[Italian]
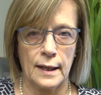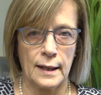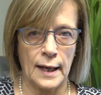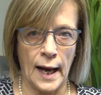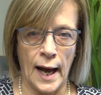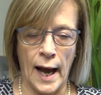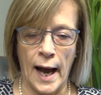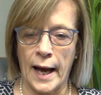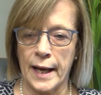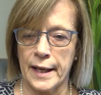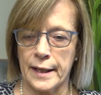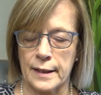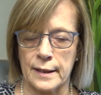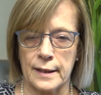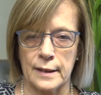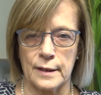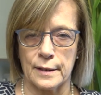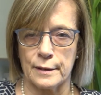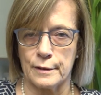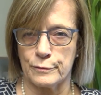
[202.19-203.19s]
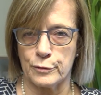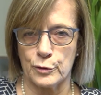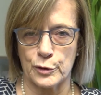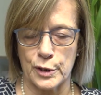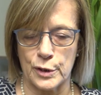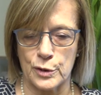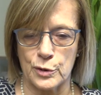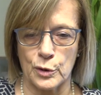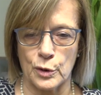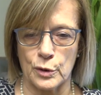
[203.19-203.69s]
AERC,
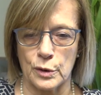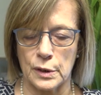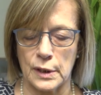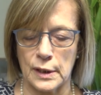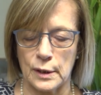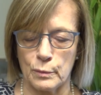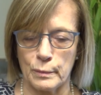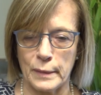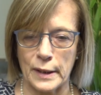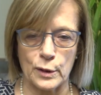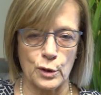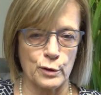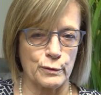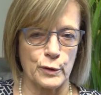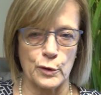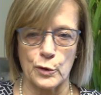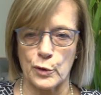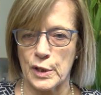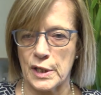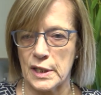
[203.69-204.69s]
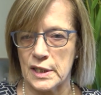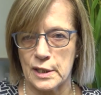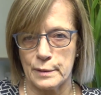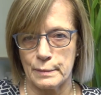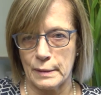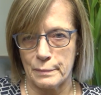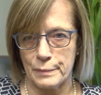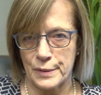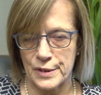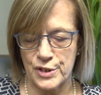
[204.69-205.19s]
Fondazione Umberto Veronesi,
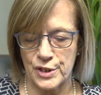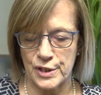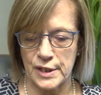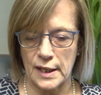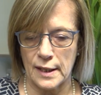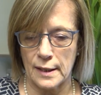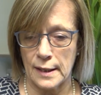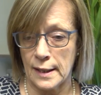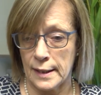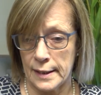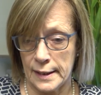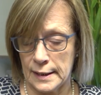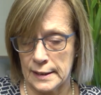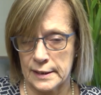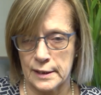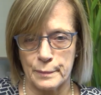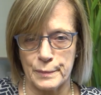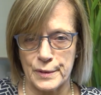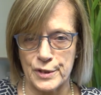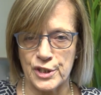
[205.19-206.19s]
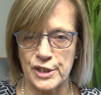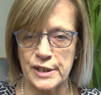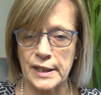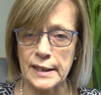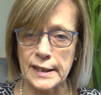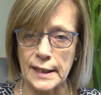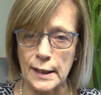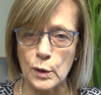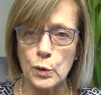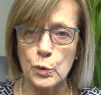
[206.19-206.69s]
ma per citare la LILT, per
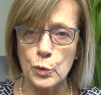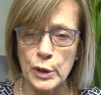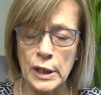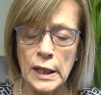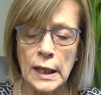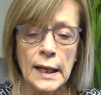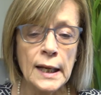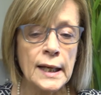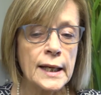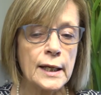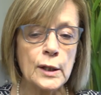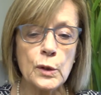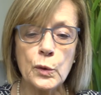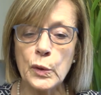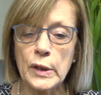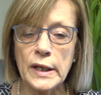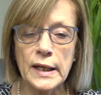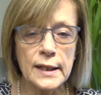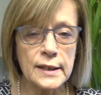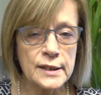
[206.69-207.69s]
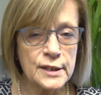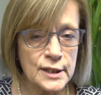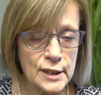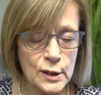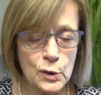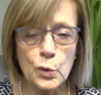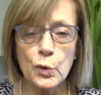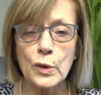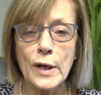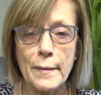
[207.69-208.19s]
citarne alcuni, in cui
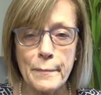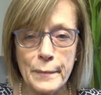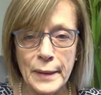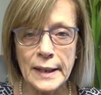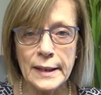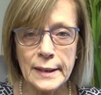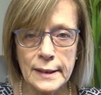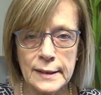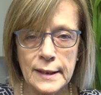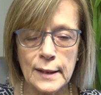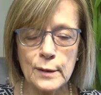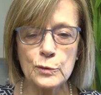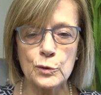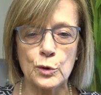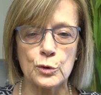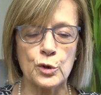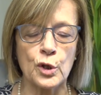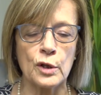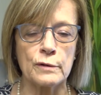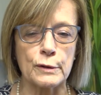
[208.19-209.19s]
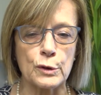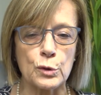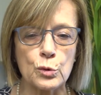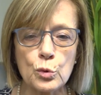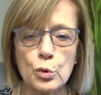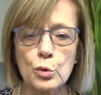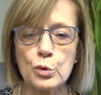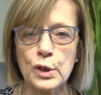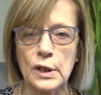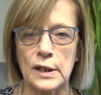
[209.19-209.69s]
sicuramente uno trova
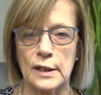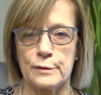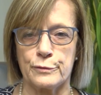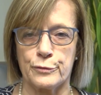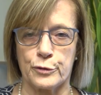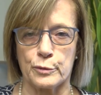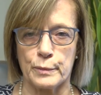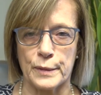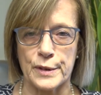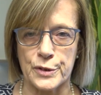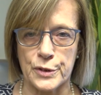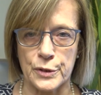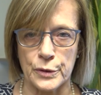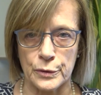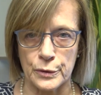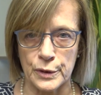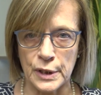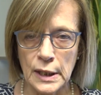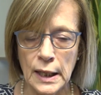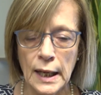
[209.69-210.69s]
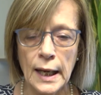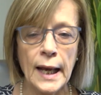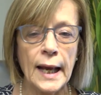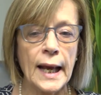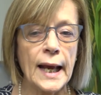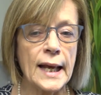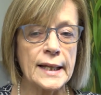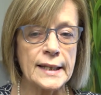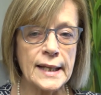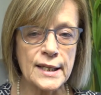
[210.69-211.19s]
tutte le informazioni
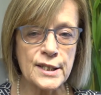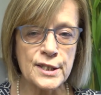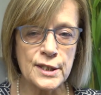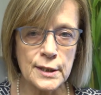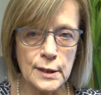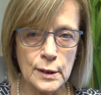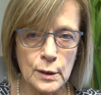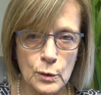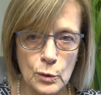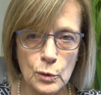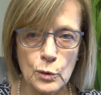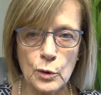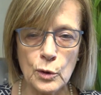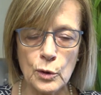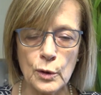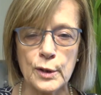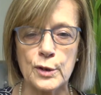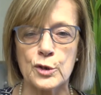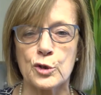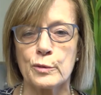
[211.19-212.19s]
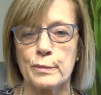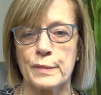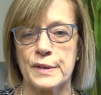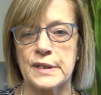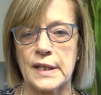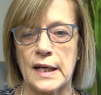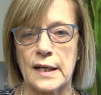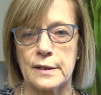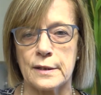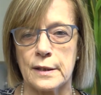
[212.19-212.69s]
ed è sicuro che sono
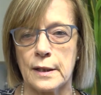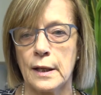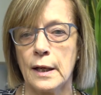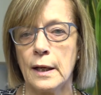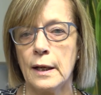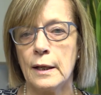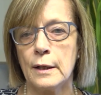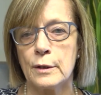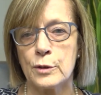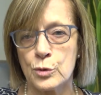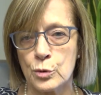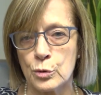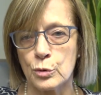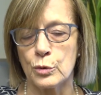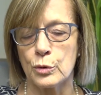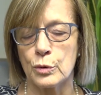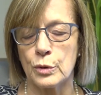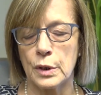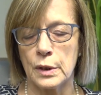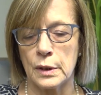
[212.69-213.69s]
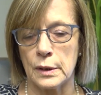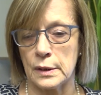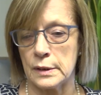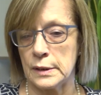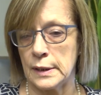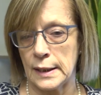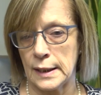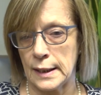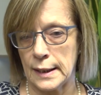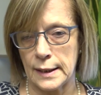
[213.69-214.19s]
basate su eh,
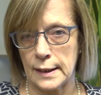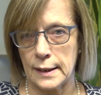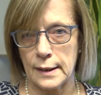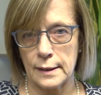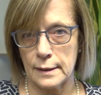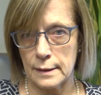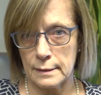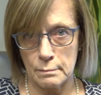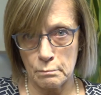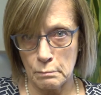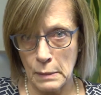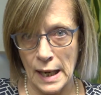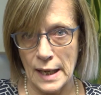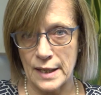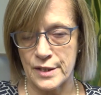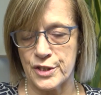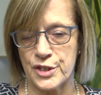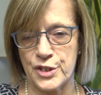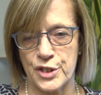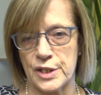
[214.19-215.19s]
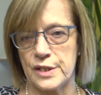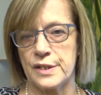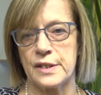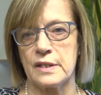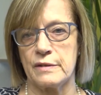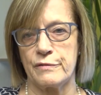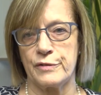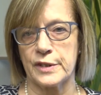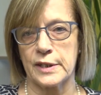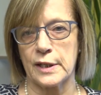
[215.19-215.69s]
delle basi
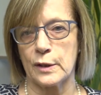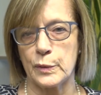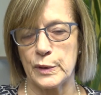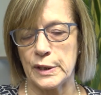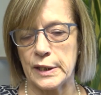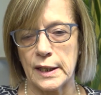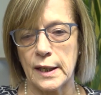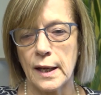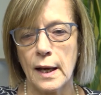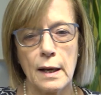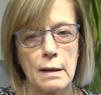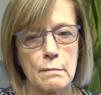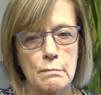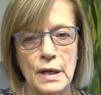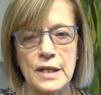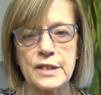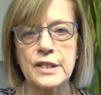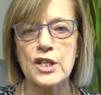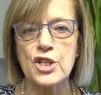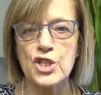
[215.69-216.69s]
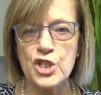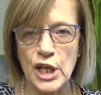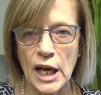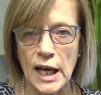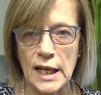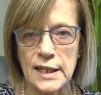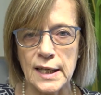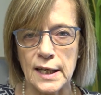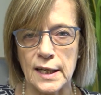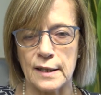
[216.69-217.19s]
scientifiche, quindi basta
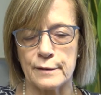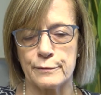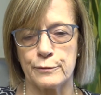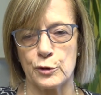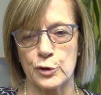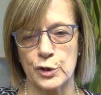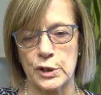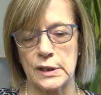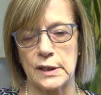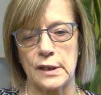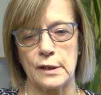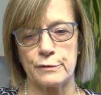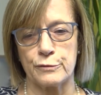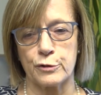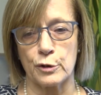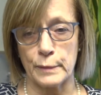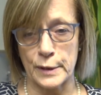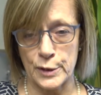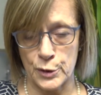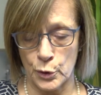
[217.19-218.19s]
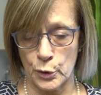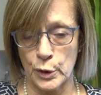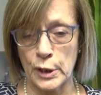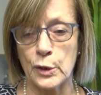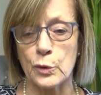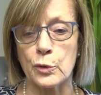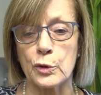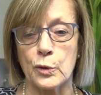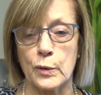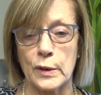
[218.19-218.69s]
scegliere la fonte dell'informazione e
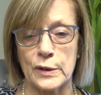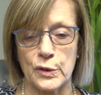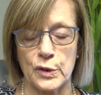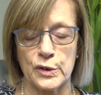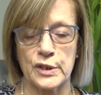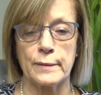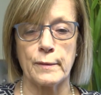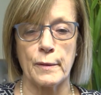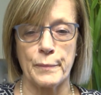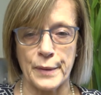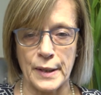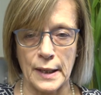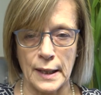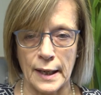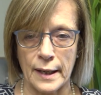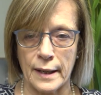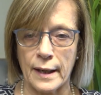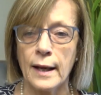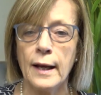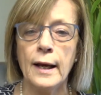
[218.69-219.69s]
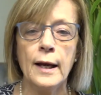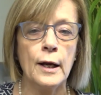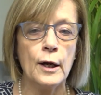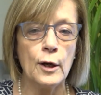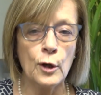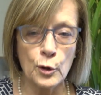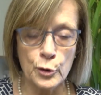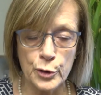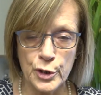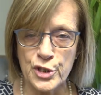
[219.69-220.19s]
noi quando andiamo a parlare
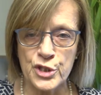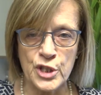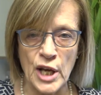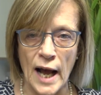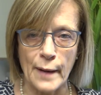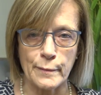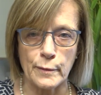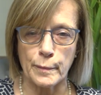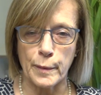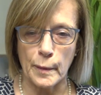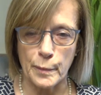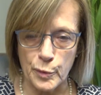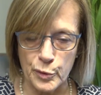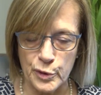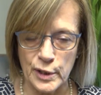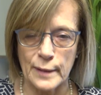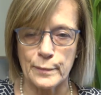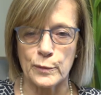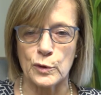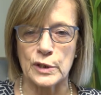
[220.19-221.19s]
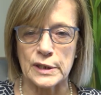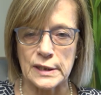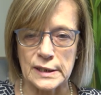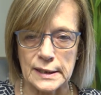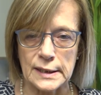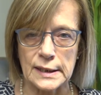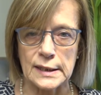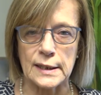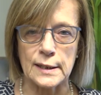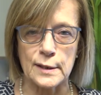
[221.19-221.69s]
lo diciamo, proprio diamo
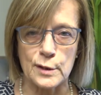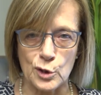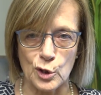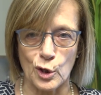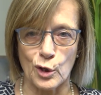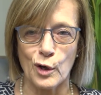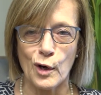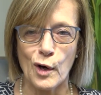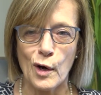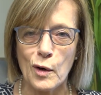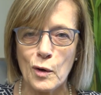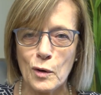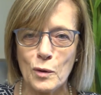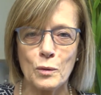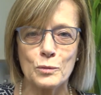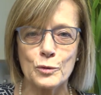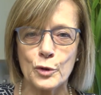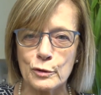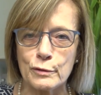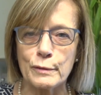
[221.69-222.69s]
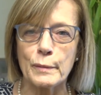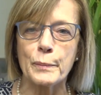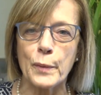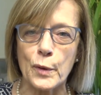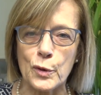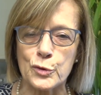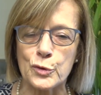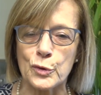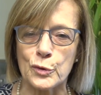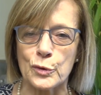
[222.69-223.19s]
l'indirizzo dove
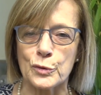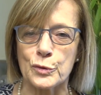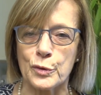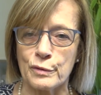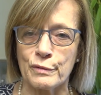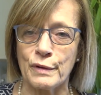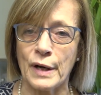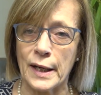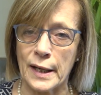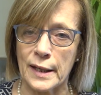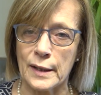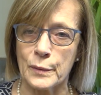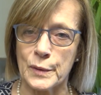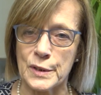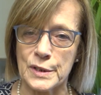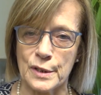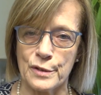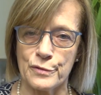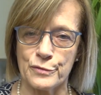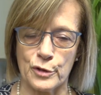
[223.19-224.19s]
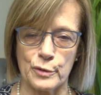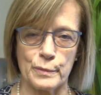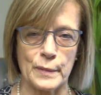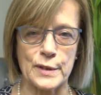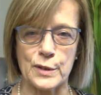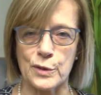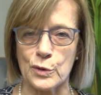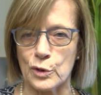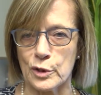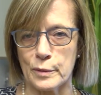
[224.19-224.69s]
possono trovare queste
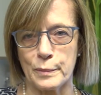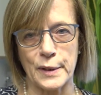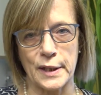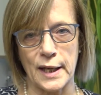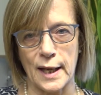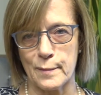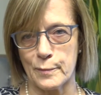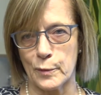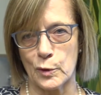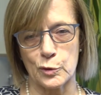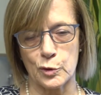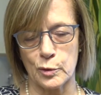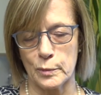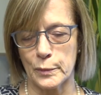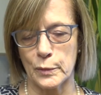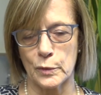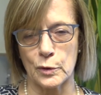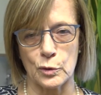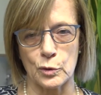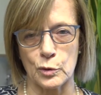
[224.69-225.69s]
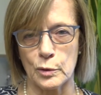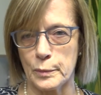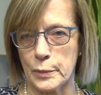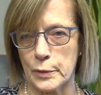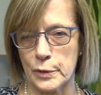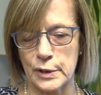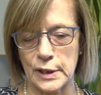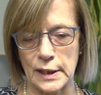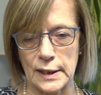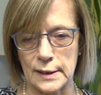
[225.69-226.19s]
informazioni perché è molto, molto
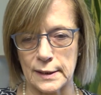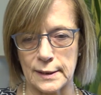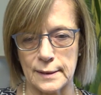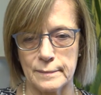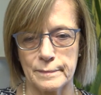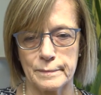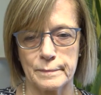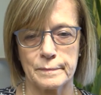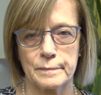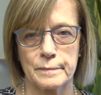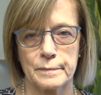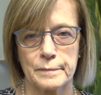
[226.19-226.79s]
importante.